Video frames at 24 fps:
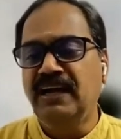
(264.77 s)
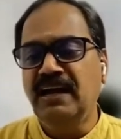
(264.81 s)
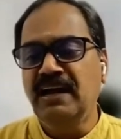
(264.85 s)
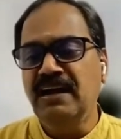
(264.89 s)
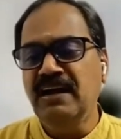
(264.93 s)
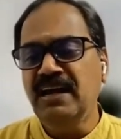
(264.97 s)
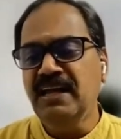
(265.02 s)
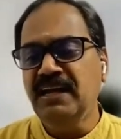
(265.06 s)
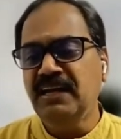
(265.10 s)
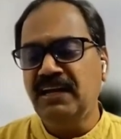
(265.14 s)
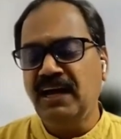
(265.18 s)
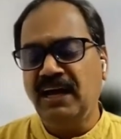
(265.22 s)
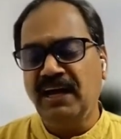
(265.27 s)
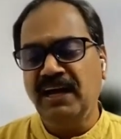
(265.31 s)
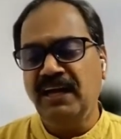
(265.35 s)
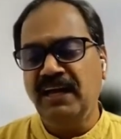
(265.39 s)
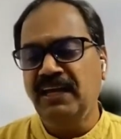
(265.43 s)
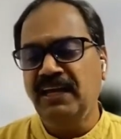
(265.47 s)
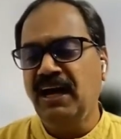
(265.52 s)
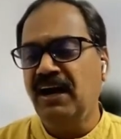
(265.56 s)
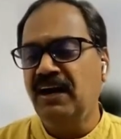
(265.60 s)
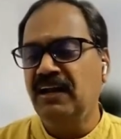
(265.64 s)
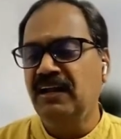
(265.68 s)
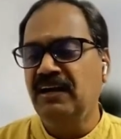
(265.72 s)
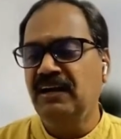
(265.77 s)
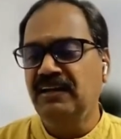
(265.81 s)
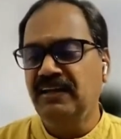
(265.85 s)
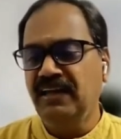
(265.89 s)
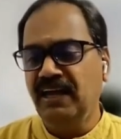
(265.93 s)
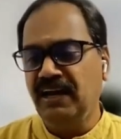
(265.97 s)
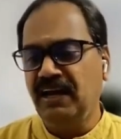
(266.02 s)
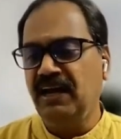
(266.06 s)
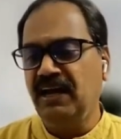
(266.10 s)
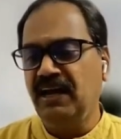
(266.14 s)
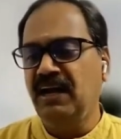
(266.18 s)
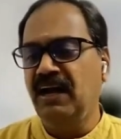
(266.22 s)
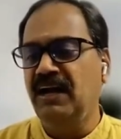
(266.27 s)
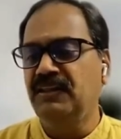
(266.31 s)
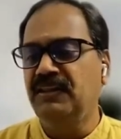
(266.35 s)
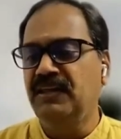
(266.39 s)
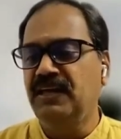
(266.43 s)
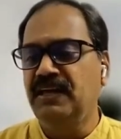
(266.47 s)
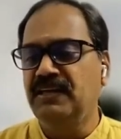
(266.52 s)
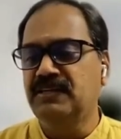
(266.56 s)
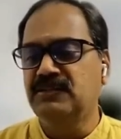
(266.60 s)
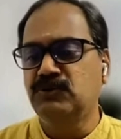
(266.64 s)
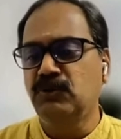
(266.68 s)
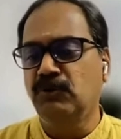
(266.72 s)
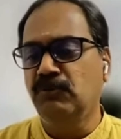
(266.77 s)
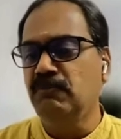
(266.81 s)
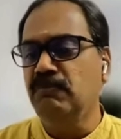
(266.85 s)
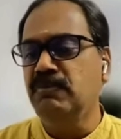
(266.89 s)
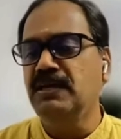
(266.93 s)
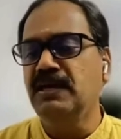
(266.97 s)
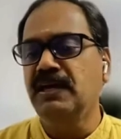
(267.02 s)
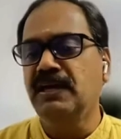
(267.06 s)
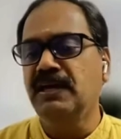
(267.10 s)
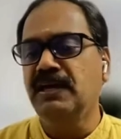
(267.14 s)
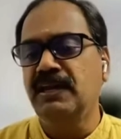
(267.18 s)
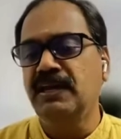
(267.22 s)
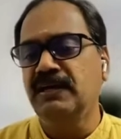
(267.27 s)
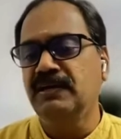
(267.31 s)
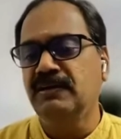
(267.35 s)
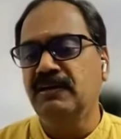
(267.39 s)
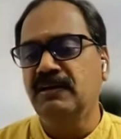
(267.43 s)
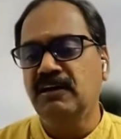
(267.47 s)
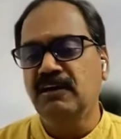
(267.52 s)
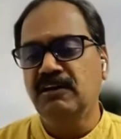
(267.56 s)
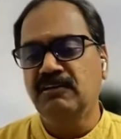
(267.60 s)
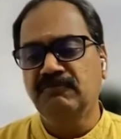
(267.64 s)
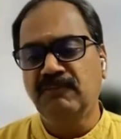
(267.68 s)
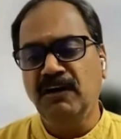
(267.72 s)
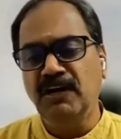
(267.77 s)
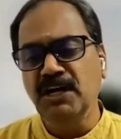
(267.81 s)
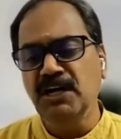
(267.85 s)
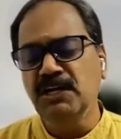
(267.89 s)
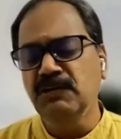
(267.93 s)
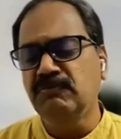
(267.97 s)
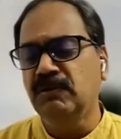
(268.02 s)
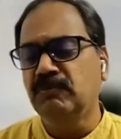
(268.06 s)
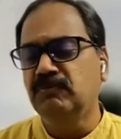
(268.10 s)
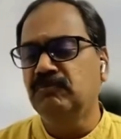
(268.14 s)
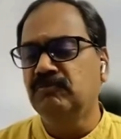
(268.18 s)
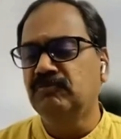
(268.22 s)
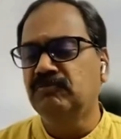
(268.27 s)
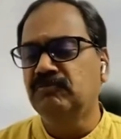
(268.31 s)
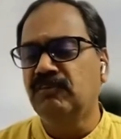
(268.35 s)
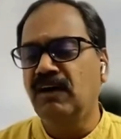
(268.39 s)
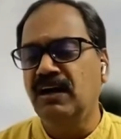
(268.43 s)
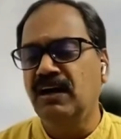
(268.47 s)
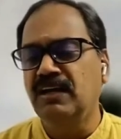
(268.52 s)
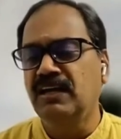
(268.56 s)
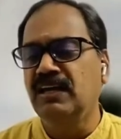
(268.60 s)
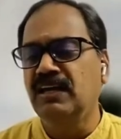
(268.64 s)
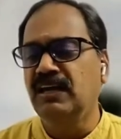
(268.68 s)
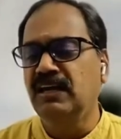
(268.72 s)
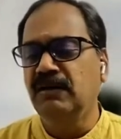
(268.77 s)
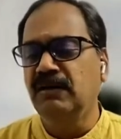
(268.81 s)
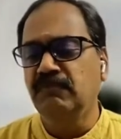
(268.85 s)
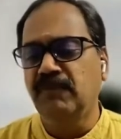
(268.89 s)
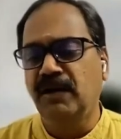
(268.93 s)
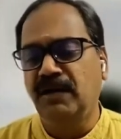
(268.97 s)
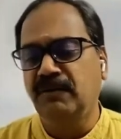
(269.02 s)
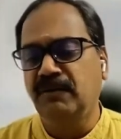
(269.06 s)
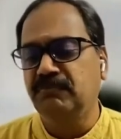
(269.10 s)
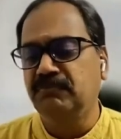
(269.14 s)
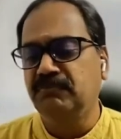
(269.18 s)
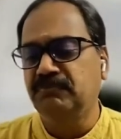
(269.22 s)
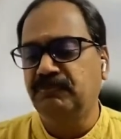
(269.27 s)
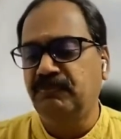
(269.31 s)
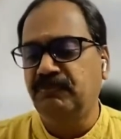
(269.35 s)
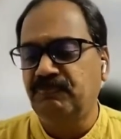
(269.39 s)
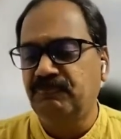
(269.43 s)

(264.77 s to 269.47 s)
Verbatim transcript: எள்ளி நகையாடல் ஏற்காதே சோம்பி என வள்ளுவம் வாக்கில் மனம்